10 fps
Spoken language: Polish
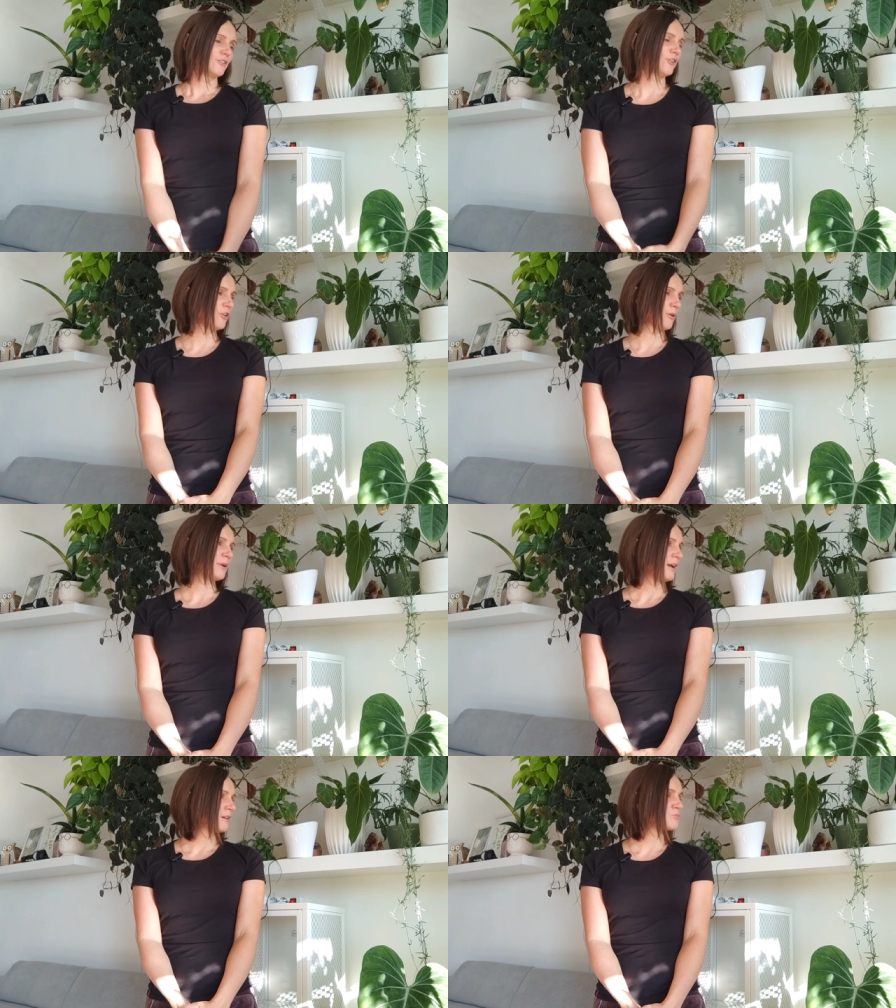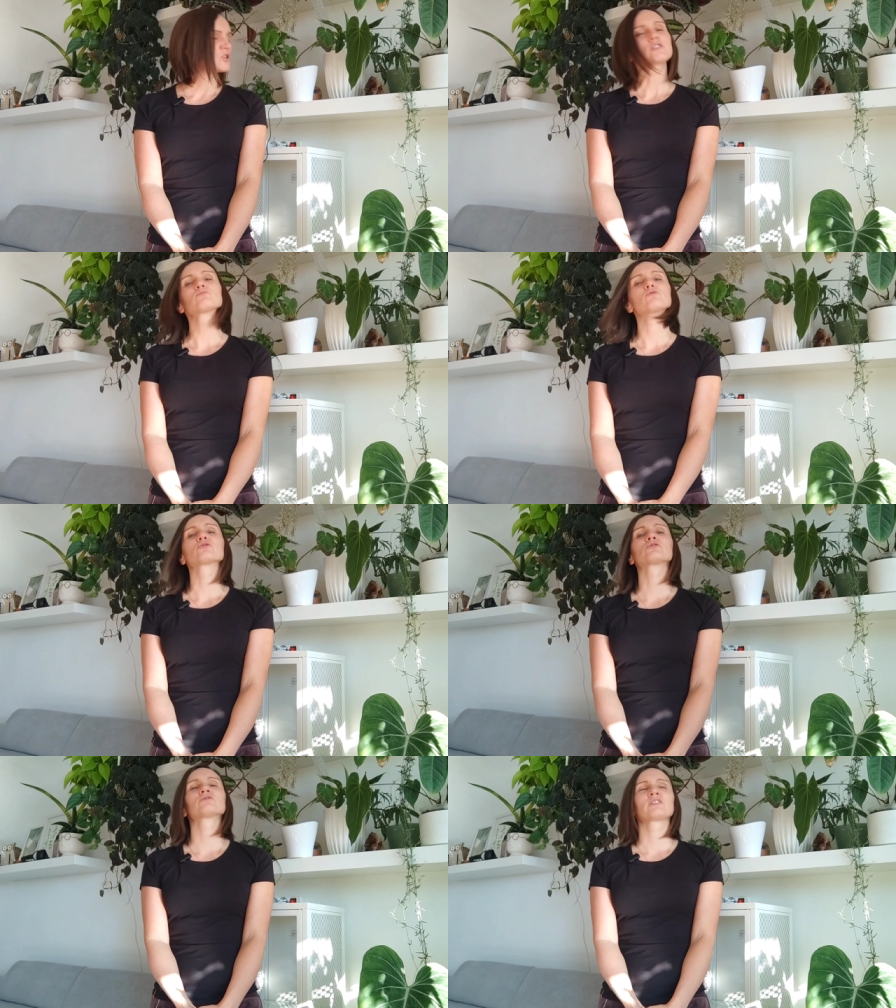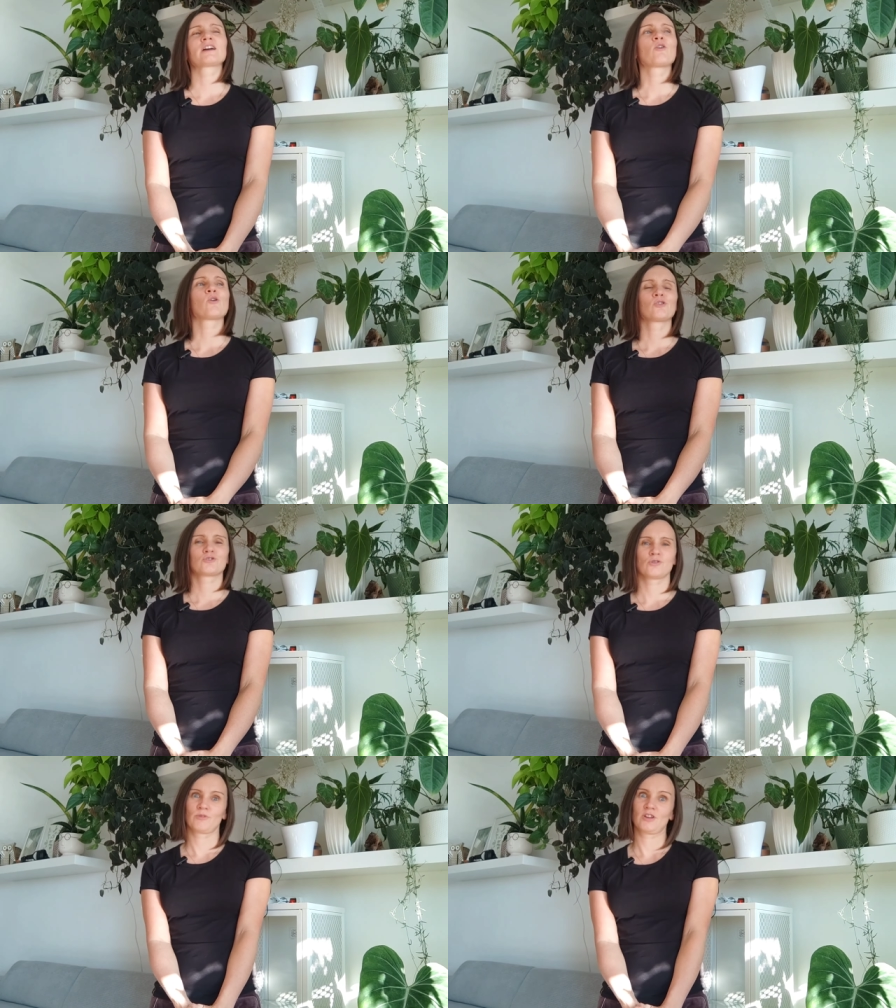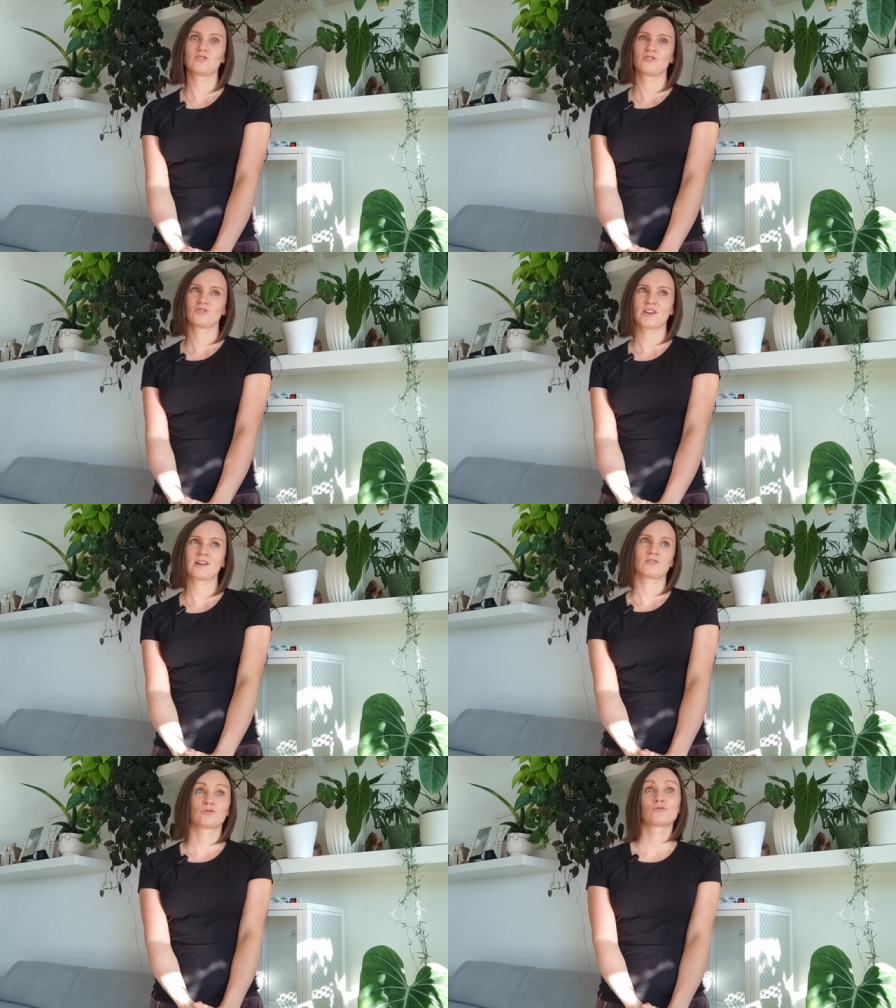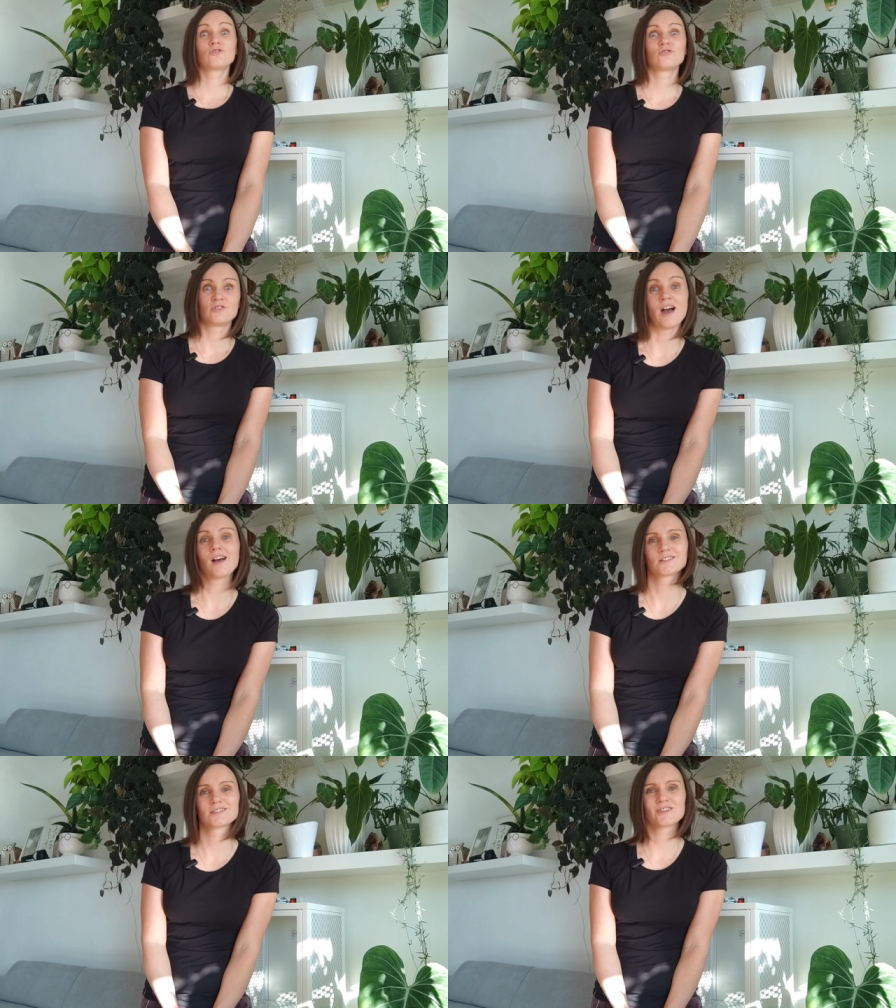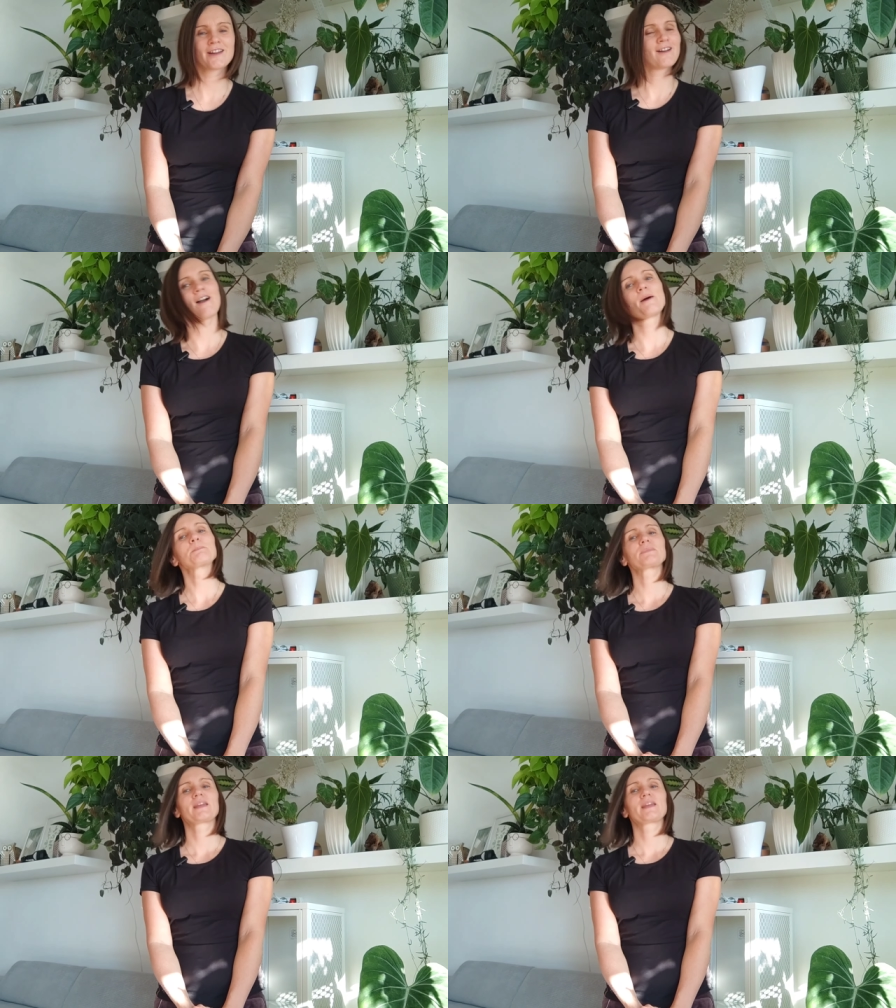No dobra, ale przejdźmy już do tego, co mnie dziś czeka, co dziś nas czeka.